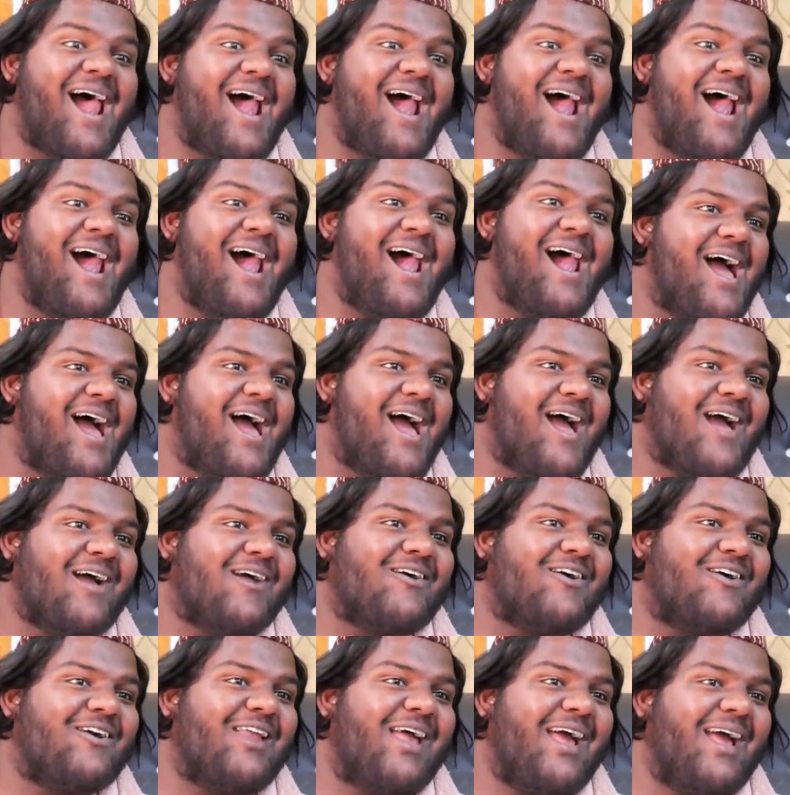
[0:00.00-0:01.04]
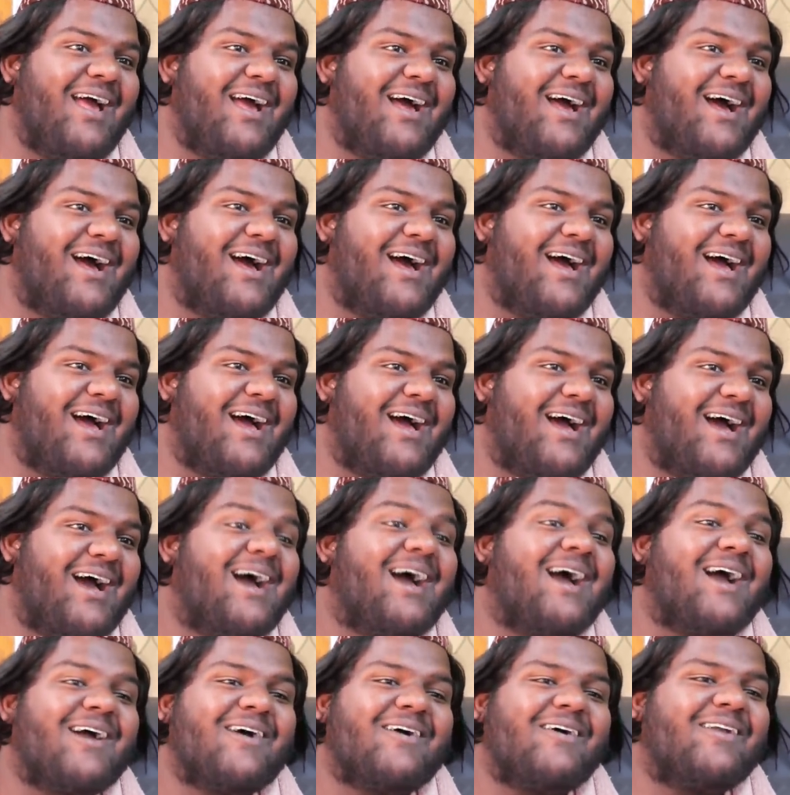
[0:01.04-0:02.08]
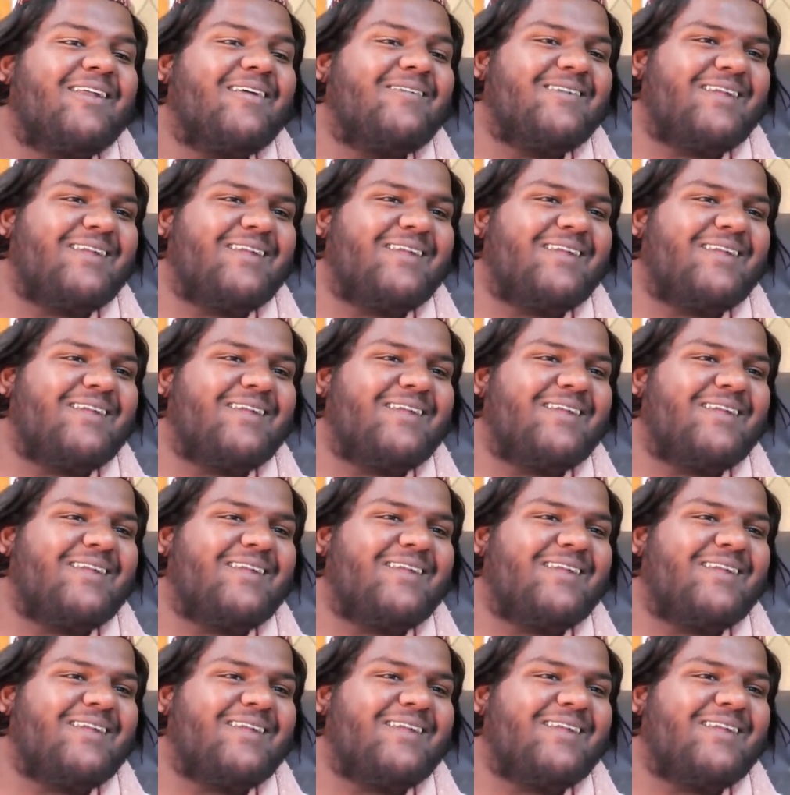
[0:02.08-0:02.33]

हाँ? कौन है कौन है